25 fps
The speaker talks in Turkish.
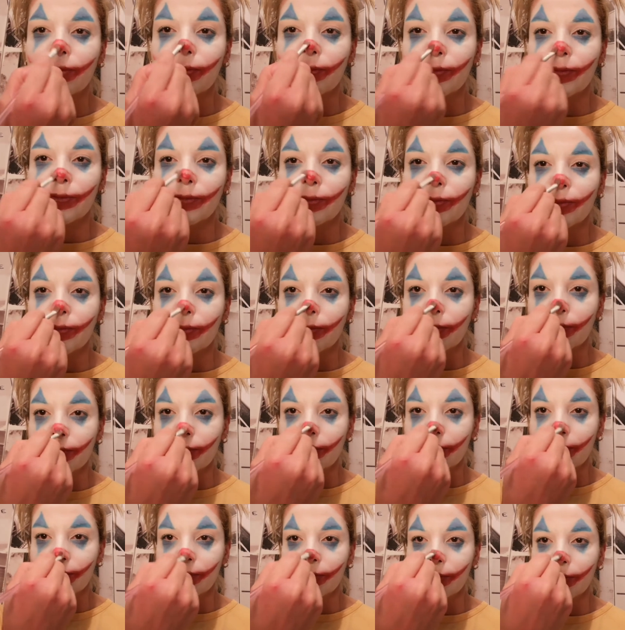Burun
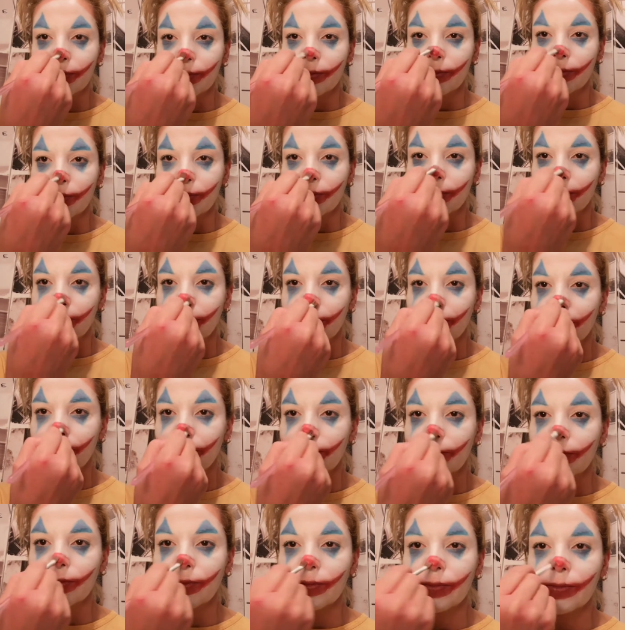üzerinde kırmızıya
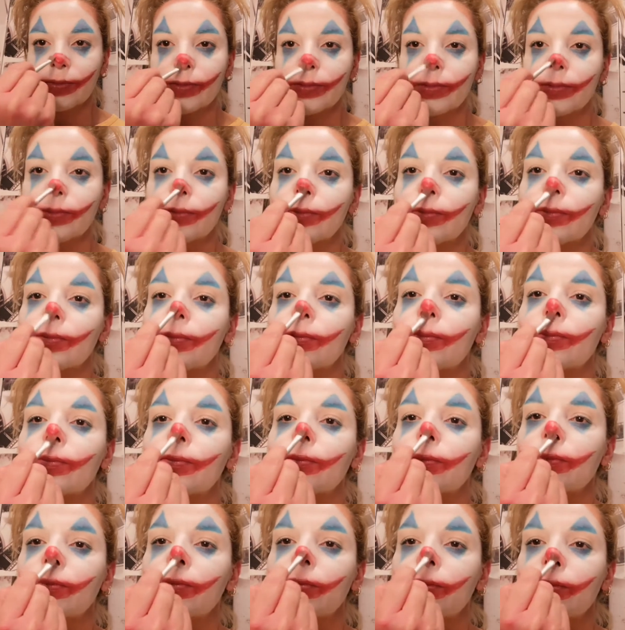boyuyoruz. Çünkü
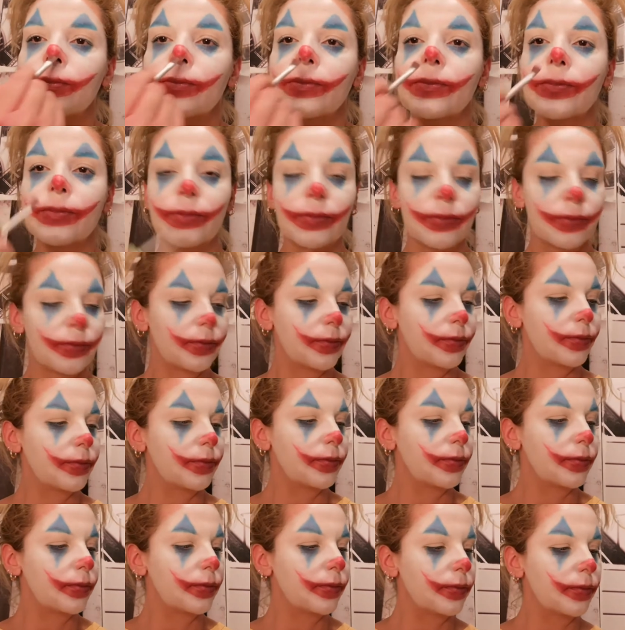
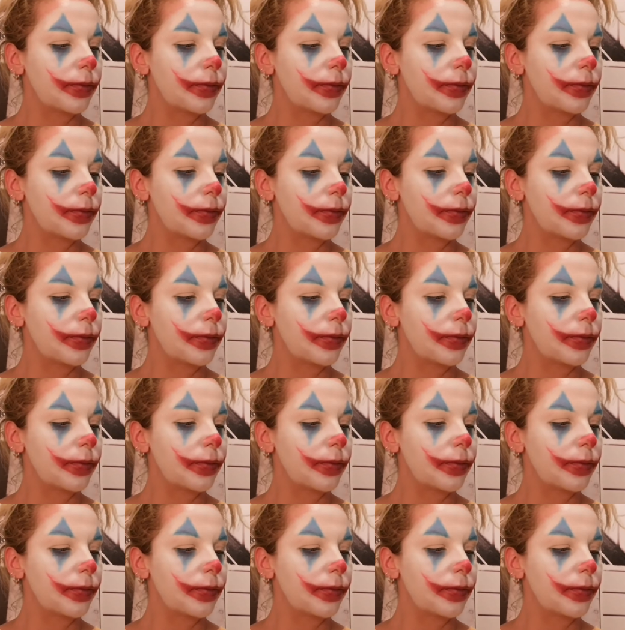Joker